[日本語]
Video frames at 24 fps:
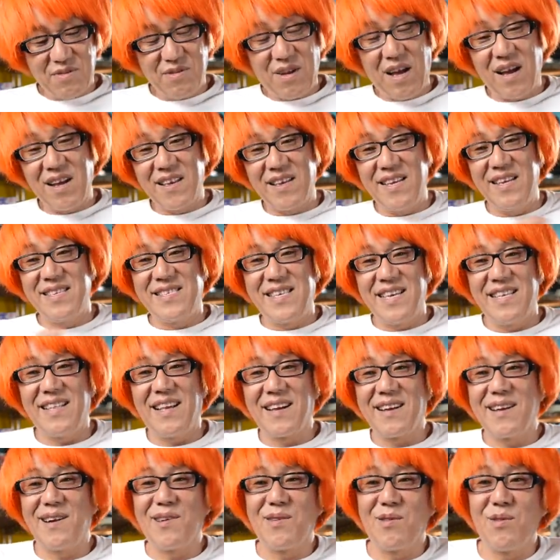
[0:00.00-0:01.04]
の関係性
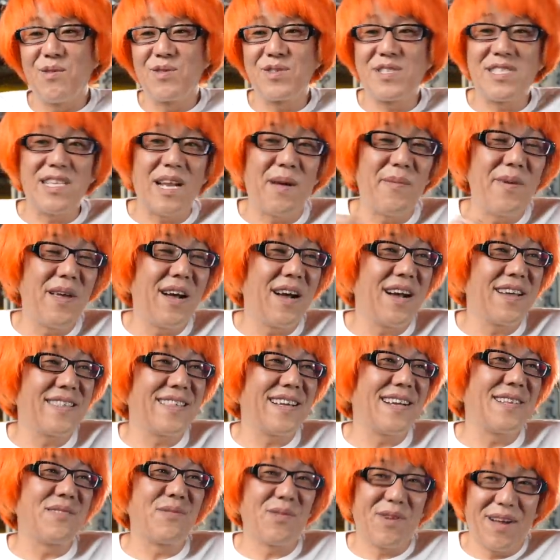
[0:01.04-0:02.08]
なんかをこう調べ上げ
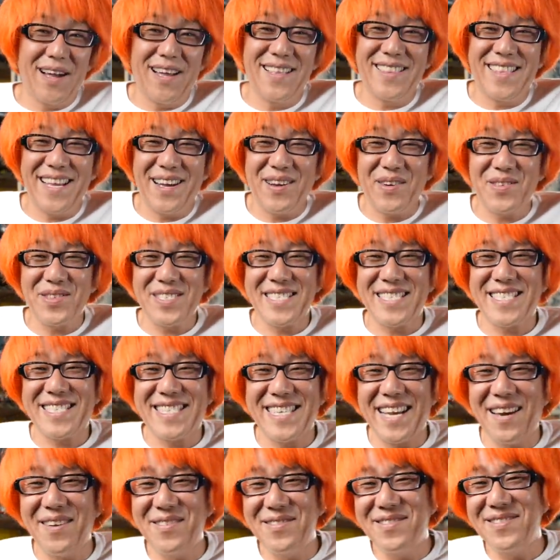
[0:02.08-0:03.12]
たりとかってこうし
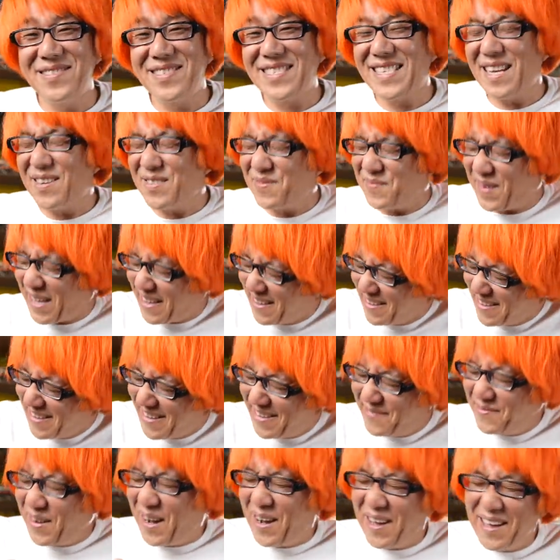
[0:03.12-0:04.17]
ちゃう、しちゃう、まあ
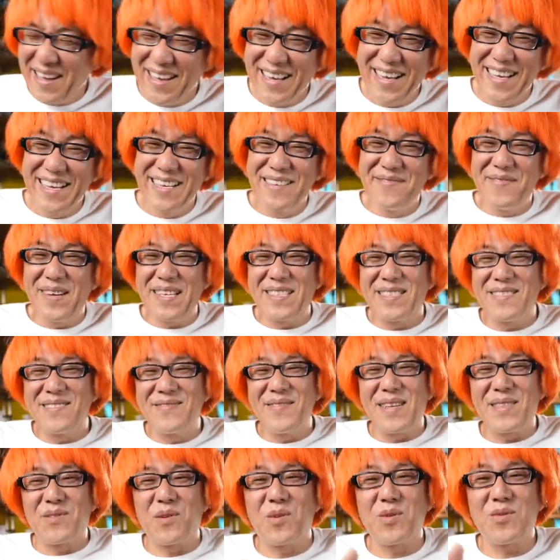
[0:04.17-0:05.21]
まあまあ
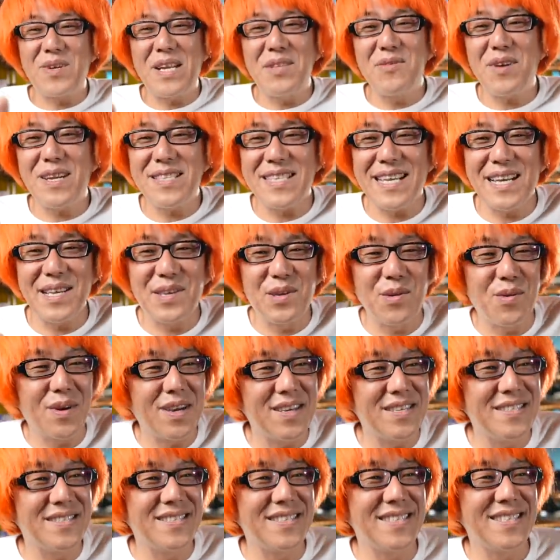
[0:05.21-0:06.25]
まあ、どのくらいの方が共
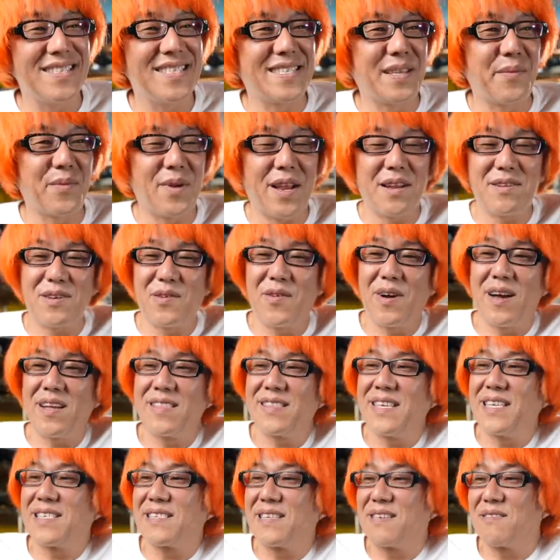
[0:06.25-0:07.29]
感してもらえるか分か
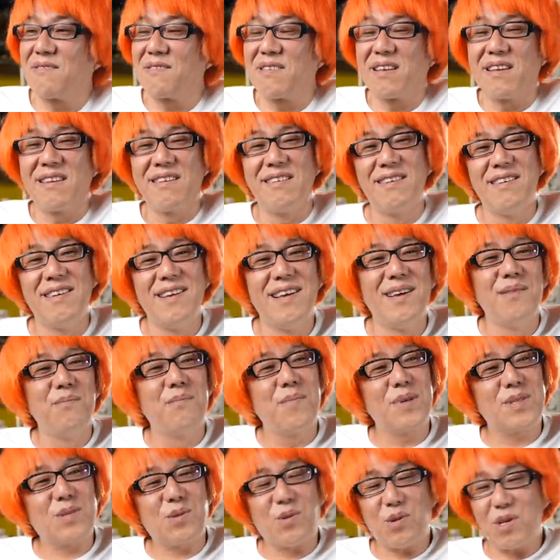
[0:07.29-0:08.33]
んないですけどね、
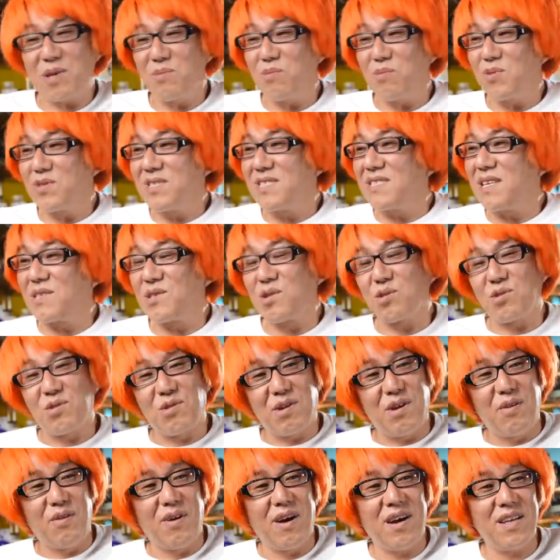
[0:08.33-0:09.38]
まあ、その気持ちってちょっと
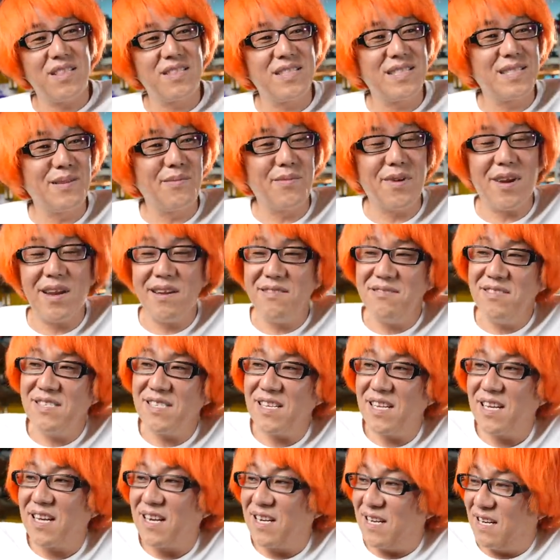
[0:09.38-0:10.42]
ね分かってもらえるんじゃ
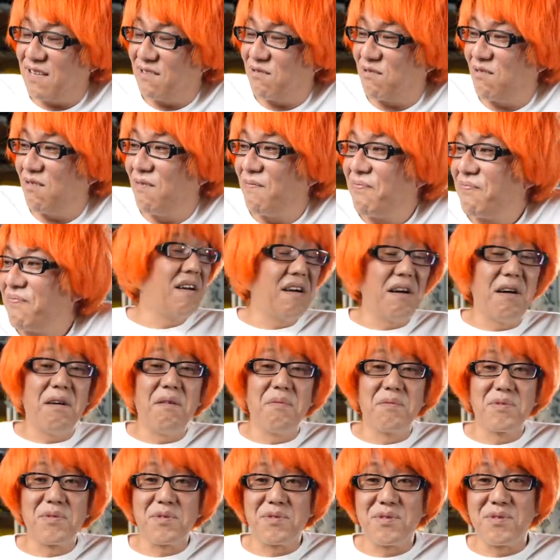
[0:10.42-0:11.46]
ないかなと。あ
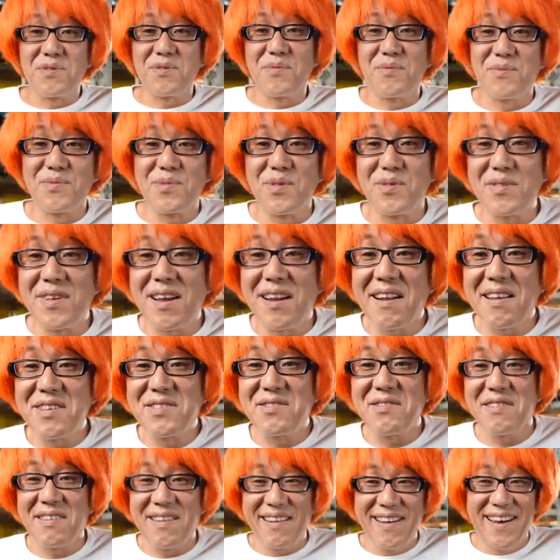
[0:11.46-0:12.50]
あそうそうそう、そんな
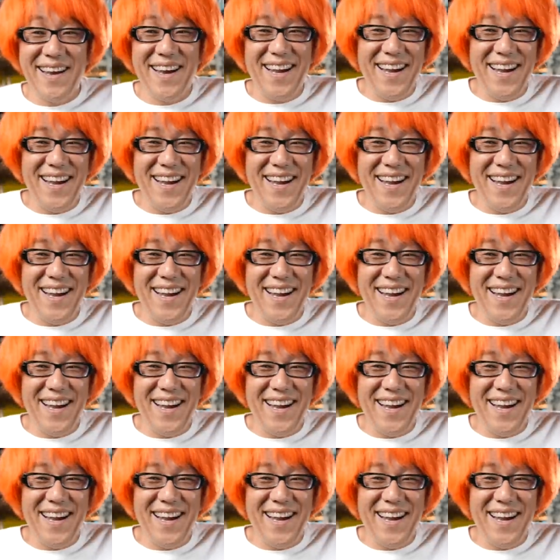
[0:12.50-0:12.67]
話はね